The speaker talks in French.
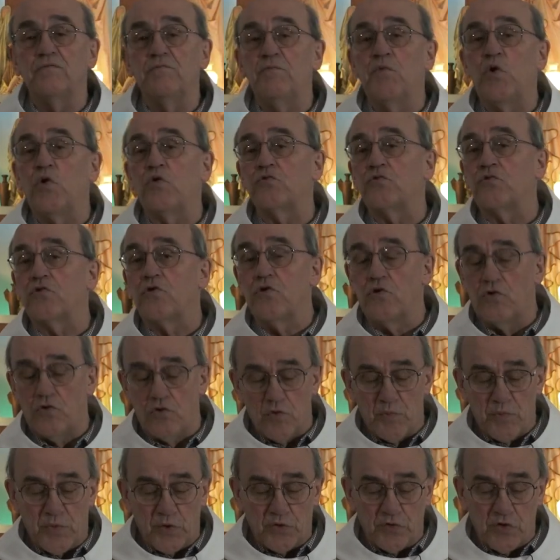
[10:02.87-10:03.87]
montre que
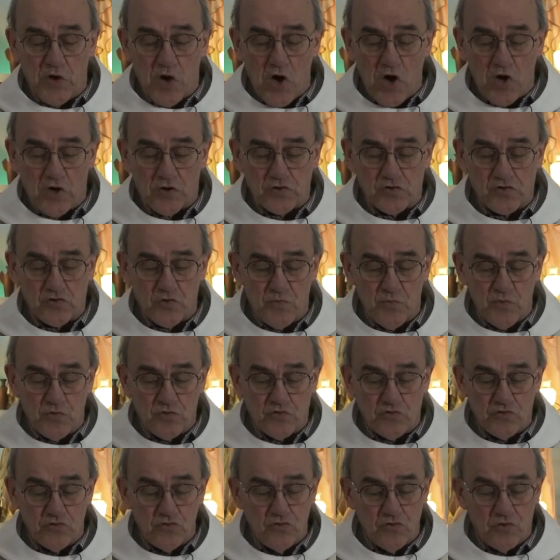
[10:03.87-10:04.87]
le bonheur se
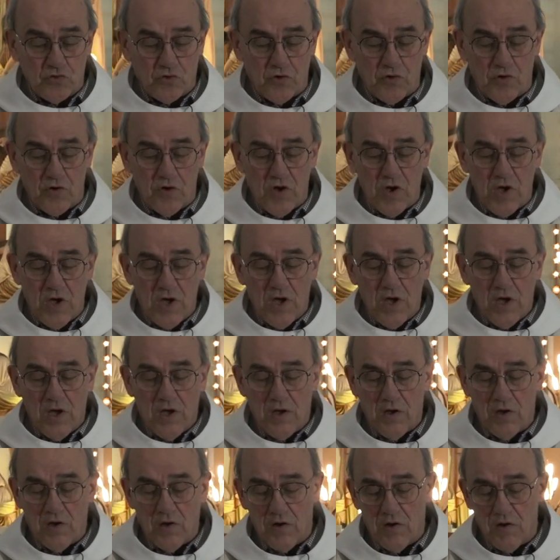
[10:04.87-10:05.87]
mesure
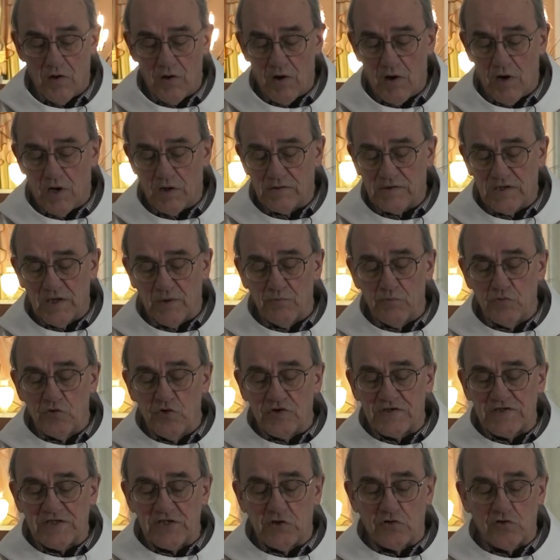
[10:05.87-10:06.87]
euh, en termes
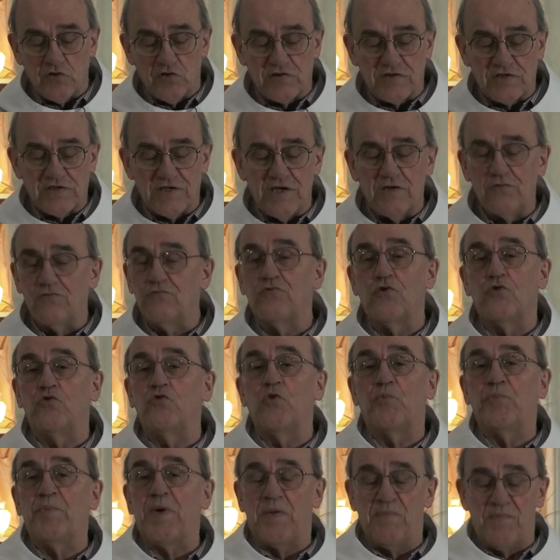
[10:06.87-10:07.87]
d'ocytocine, de
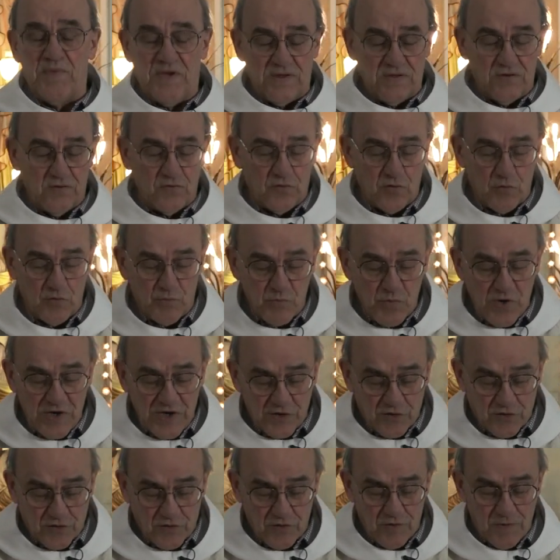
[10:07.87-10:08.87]
dopamine et de
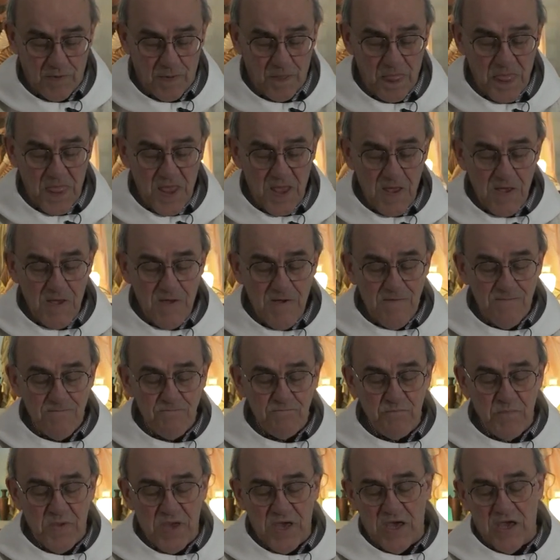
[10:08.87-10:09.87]
molécules.
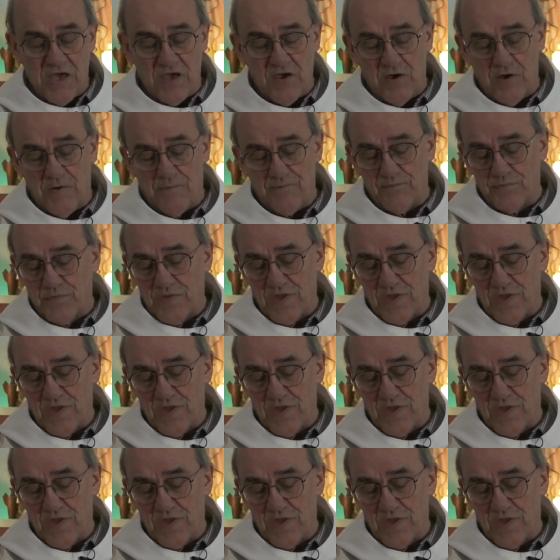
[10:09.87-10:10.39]
Mais